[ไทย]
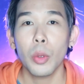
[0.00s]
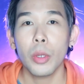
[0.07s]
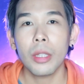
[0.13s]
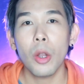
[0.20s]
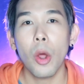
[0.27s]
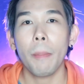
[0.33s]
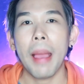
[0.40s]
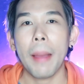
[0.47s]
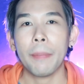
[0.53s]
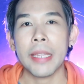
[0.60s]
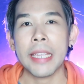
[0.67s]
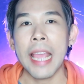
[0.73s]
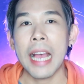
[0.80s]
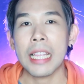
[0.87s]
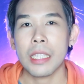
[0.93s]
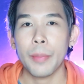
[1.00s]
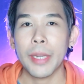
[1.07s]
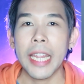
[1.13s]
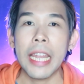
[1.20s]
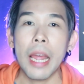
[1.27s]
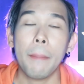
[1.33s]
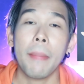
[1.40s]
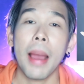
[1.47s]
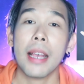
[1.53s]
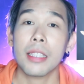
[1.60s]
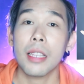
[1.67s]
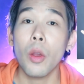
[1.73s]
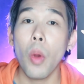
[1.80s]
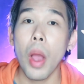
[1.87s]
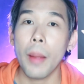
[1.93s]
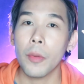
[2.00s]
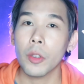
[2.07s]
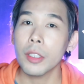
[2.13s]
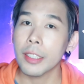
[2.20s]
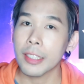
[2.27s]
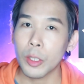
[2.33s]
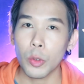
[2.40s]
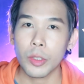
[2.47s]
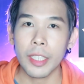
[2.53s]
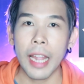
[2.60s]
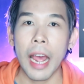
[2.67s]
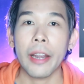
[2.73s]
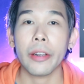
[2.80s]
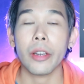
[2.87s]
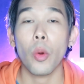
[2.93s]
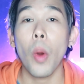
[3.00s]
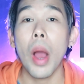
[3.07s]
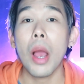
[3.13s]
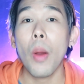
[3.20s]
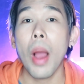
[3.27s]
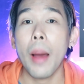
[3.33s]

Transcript: ตัวตลกแบบนี้อาจจะไม่ได้นำมาซึ่งความรู้สึกสนุกสนานหรือว่า